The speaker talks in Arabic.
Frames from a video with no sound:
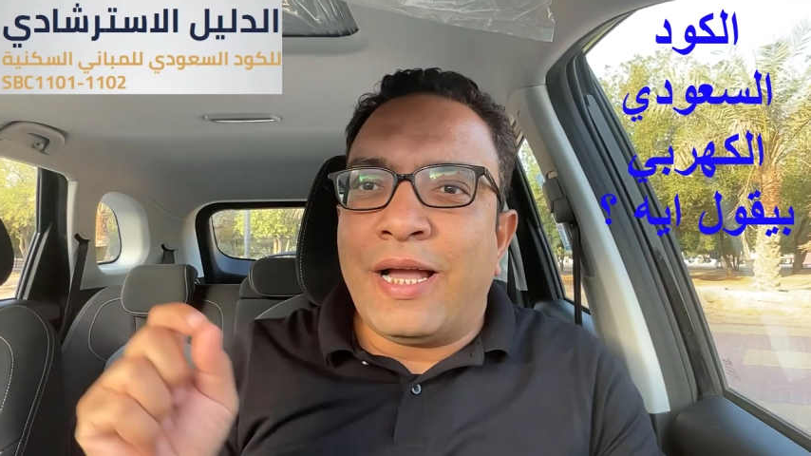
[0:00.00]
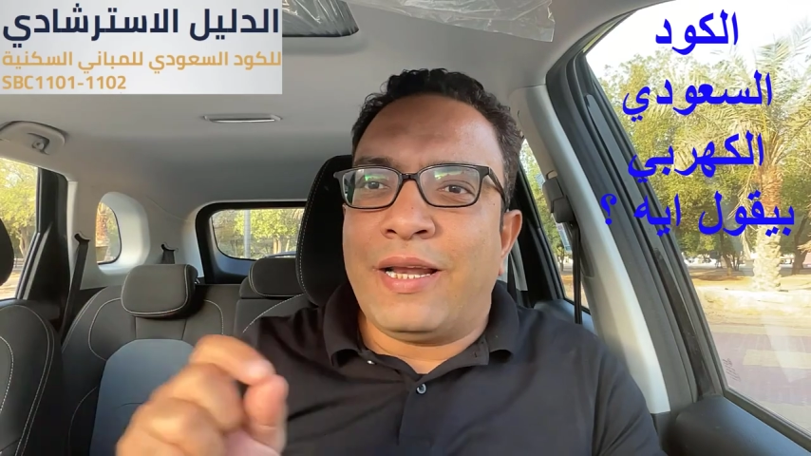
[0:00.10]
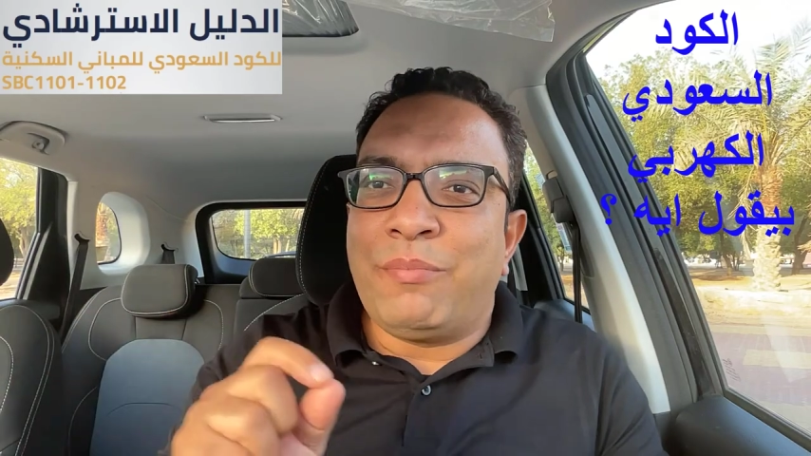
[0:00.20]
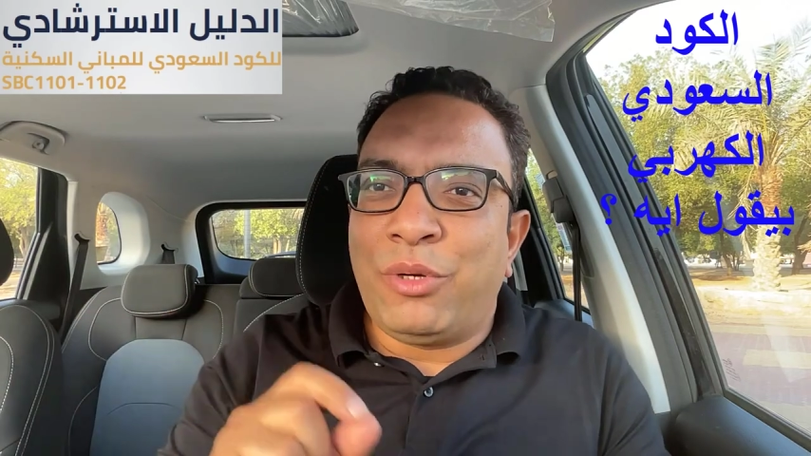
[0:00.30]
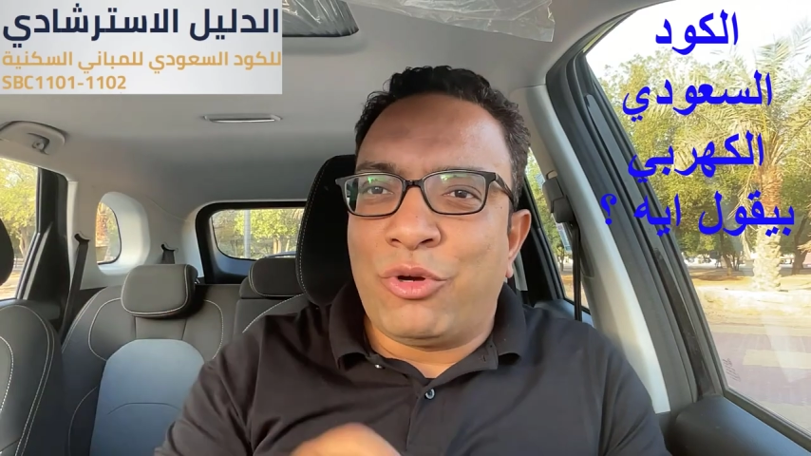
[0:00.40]

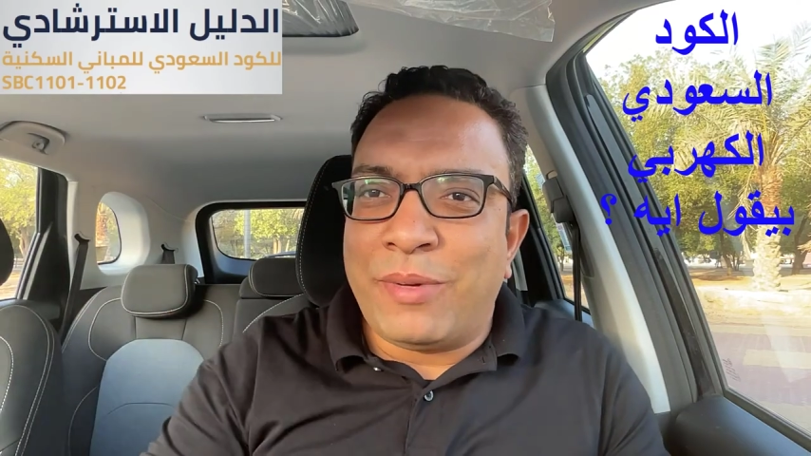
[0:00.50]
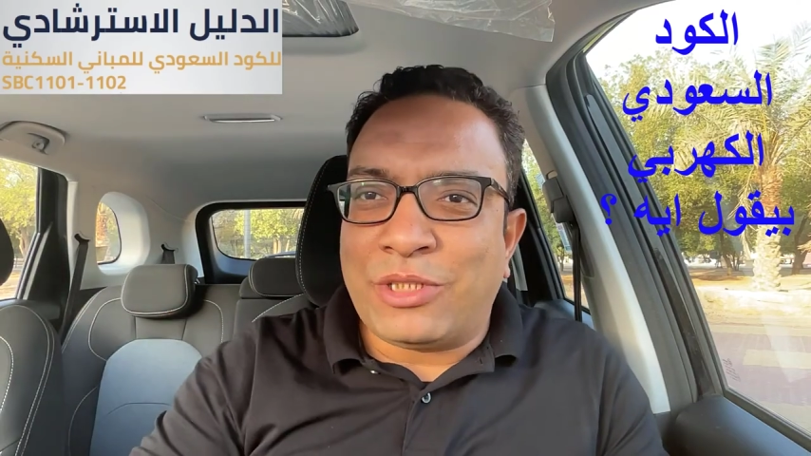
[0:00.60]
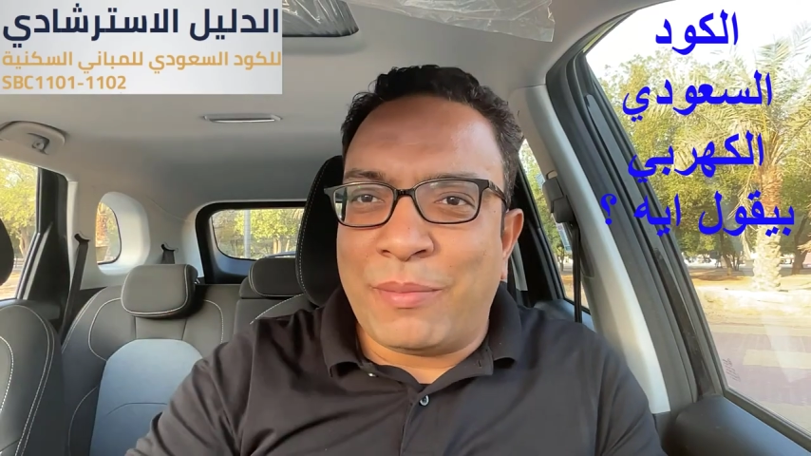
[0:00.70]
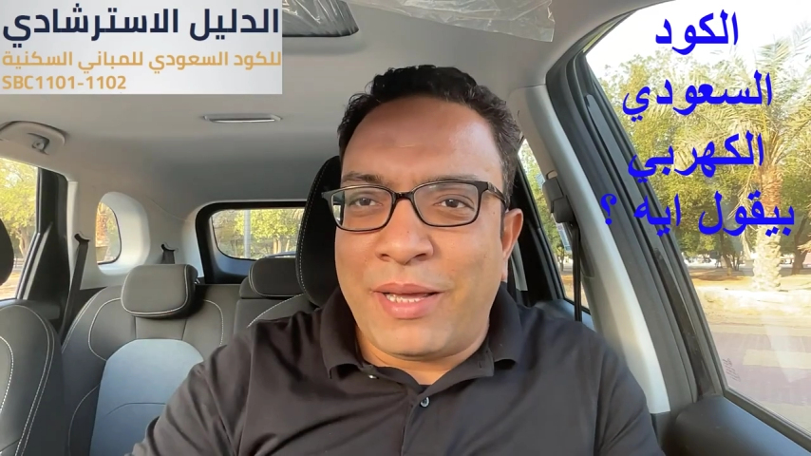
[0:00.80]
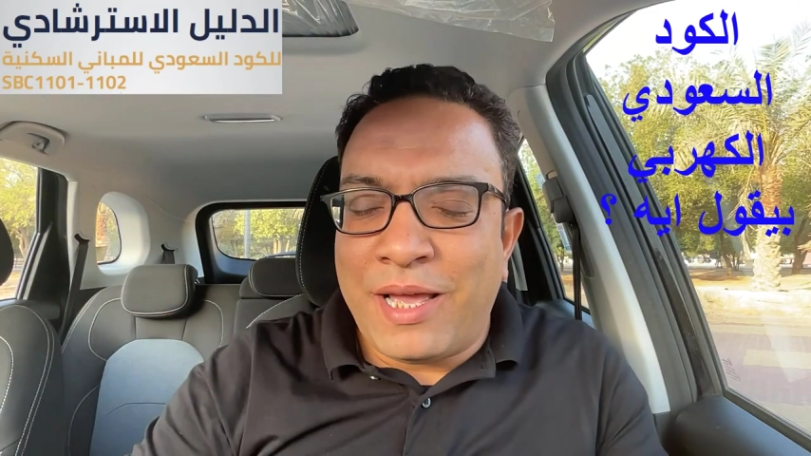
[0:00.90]
اهلا بيكم يا
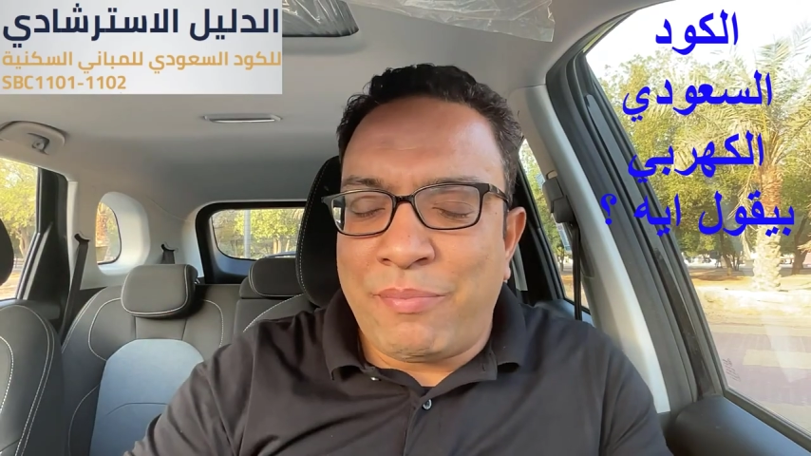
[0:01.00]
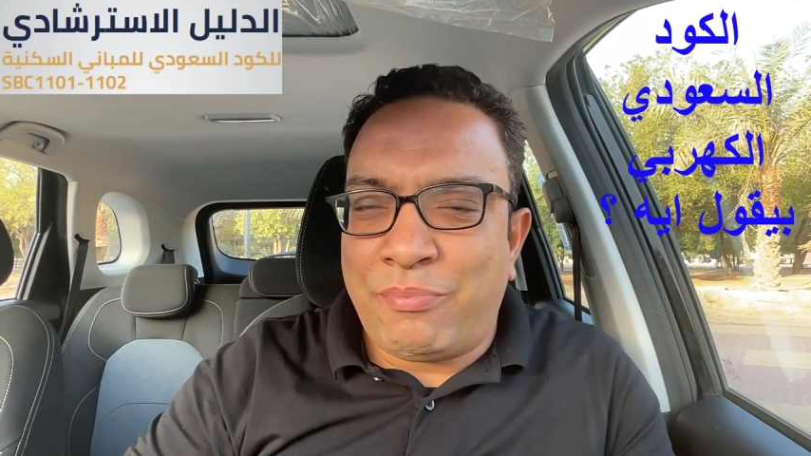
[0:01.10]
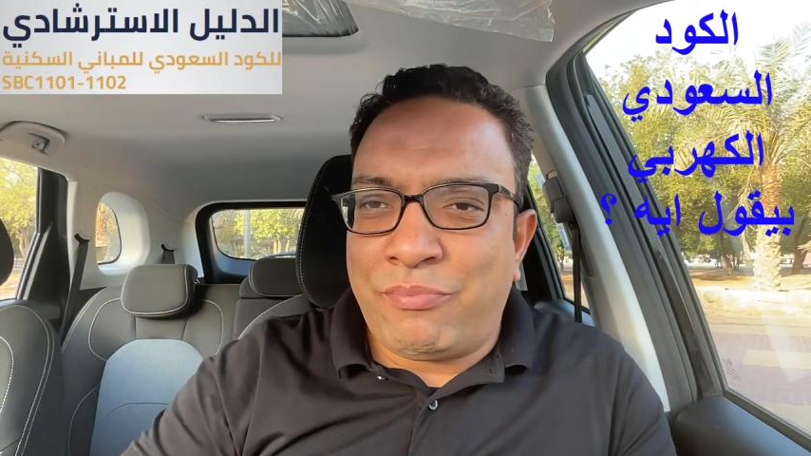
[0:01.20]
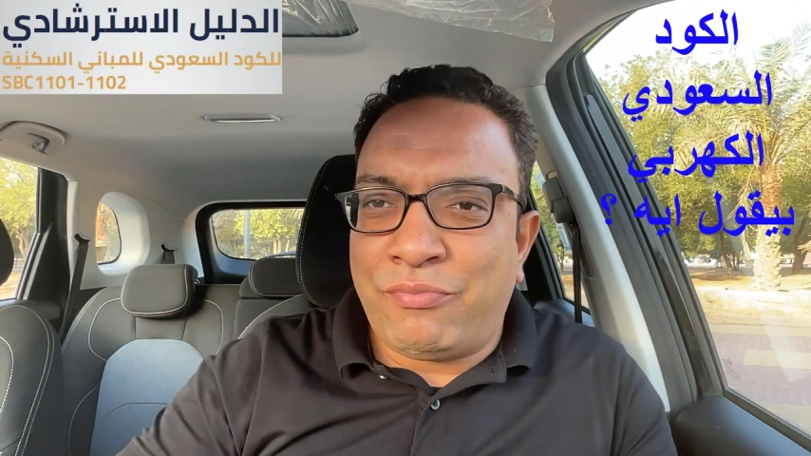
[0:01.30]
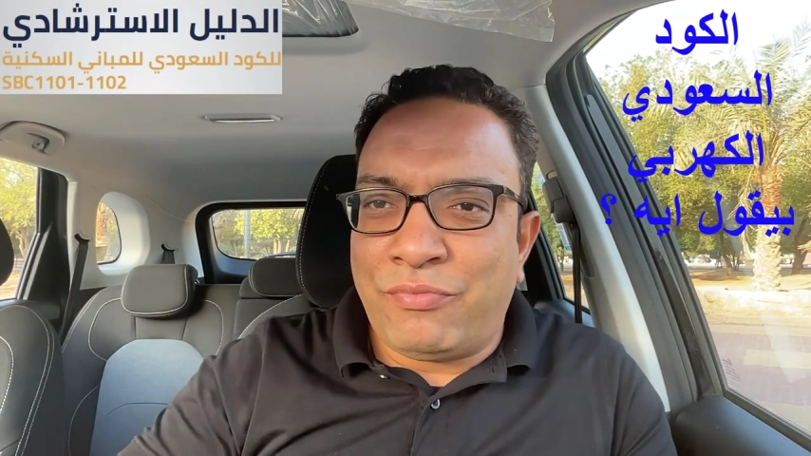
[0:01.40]
شباب
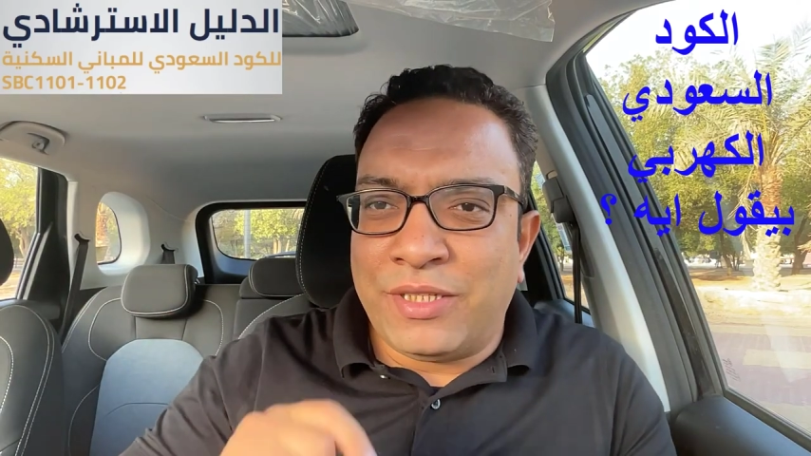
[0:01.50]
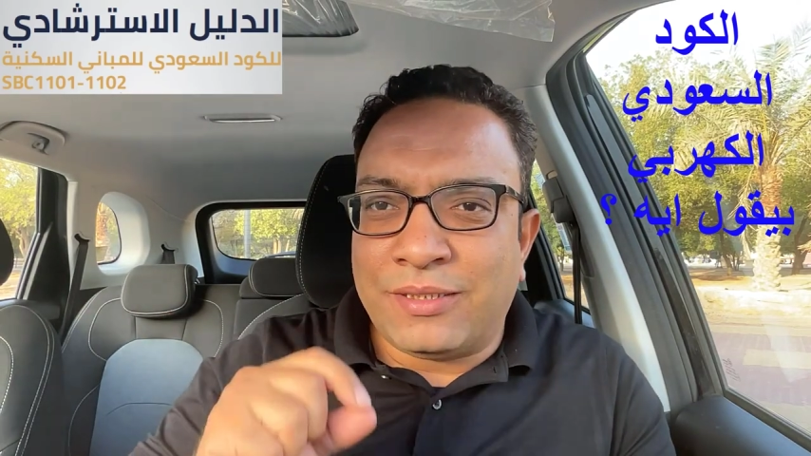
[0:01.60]
في